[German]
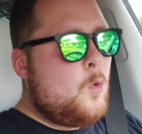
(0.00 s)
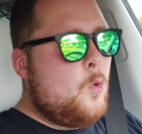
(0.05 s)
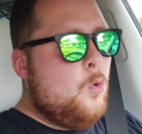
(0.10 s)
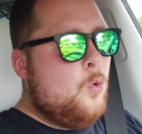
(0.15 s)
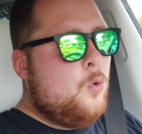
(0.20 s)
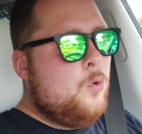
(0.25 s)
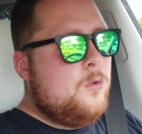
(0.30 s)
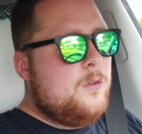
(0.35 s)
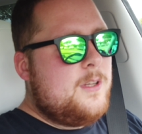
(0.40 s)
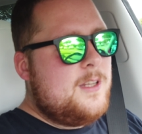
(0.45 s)

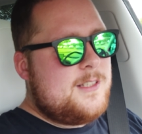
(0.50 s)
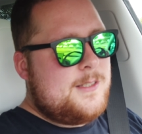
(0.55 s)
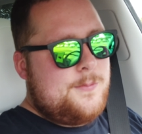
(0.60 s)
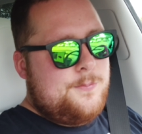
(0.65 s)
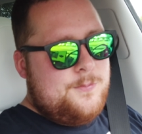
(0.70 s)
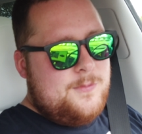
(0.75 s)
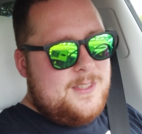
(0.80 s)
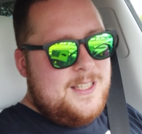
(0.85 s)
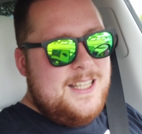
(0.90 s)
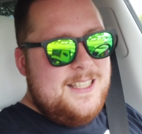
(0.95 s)
Und
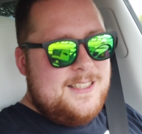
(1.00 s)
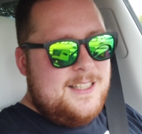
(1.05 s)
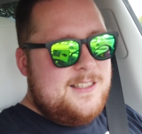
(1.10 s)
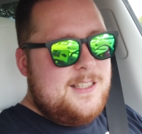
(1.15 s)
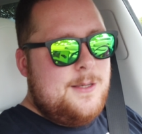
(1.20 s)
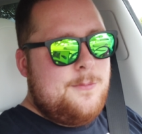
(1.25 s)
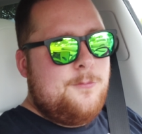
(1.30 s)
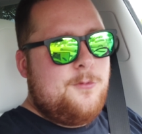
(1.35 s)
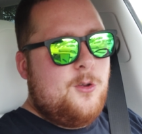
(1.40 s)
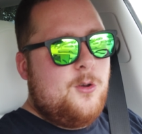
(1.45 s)
das Ding ist
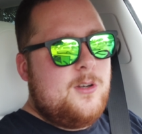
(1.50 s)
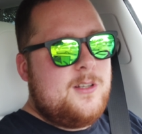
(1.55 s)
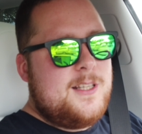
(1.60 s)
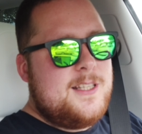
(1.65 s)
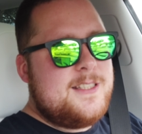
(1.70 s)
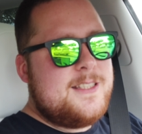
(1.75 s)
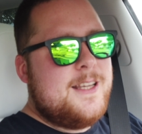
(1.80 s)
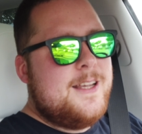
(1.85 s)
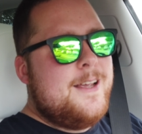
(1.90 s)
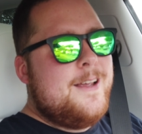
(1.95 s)
jetzt eben
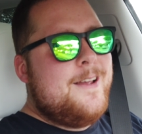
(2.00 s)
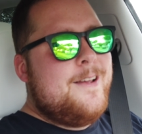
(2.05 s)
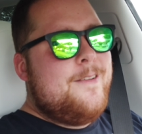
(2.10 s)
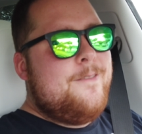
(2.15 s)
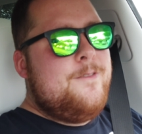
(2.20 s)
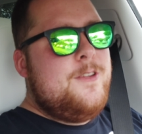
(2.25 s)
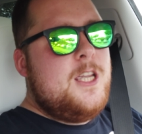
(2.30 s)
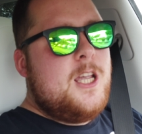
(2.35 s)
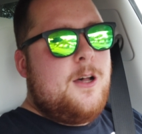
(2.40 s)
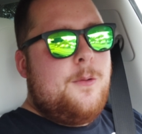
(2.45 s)
folgendes
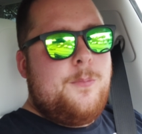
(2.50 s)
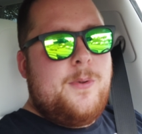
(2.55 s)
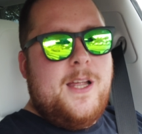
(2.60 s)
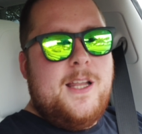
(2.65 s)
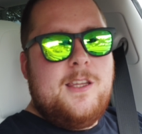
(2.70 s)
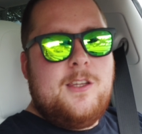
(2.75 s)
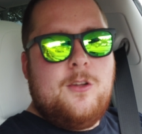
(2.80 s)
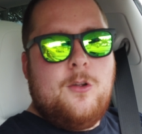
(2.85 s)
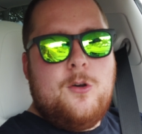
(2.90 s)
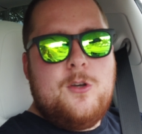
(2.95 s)
wir
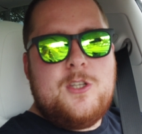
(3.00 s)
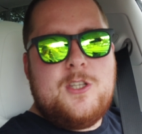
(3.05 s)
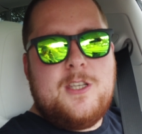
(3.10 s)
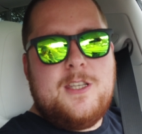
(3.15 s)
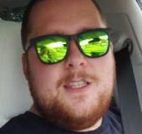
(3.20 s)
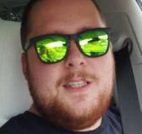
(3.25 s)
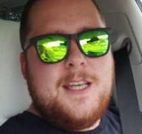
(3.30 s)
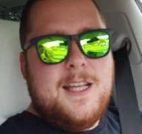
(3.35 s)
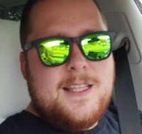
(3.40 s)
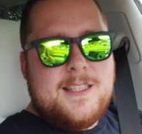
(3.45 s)
blenden euch
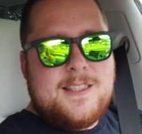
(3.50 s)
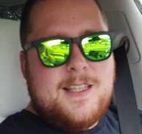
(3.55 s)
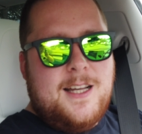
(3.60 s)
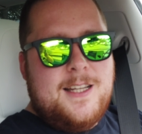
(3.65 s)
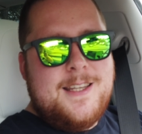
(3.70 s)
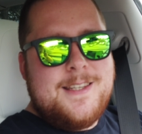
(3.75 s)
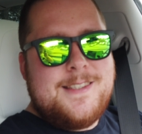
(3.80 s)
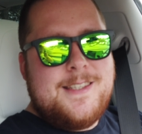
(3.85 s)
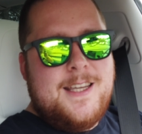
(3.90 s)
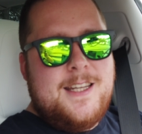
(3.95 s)
jetzt
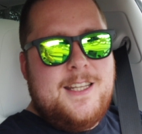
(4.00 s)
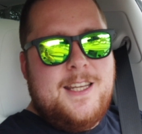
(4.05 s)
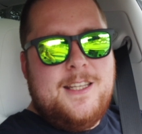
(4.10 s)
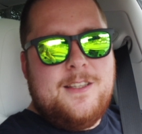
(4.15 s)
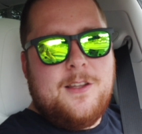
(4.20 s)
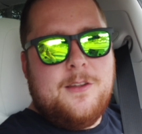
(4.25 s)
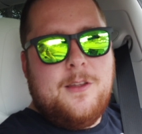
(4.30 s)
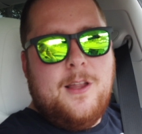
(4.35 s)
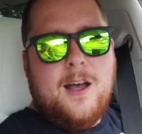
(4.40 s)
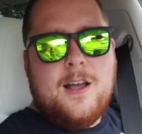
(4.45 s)
eine Szene
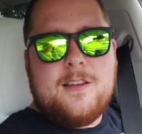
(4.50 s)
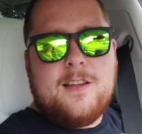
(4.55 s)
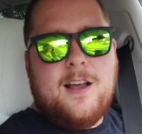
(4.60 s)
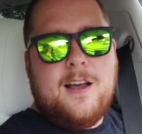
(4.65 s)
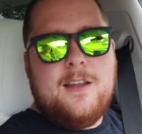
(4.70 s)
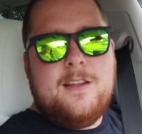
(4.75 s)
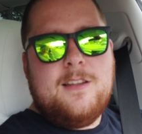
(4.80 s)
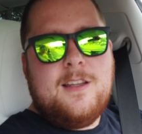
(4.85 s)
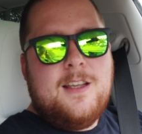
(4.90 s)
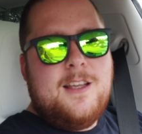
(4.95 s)
in der Nacht
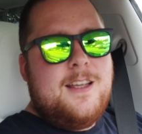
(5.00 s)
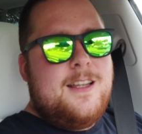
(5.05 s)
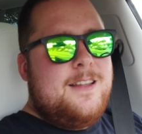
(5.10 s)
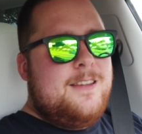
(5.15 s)
ein.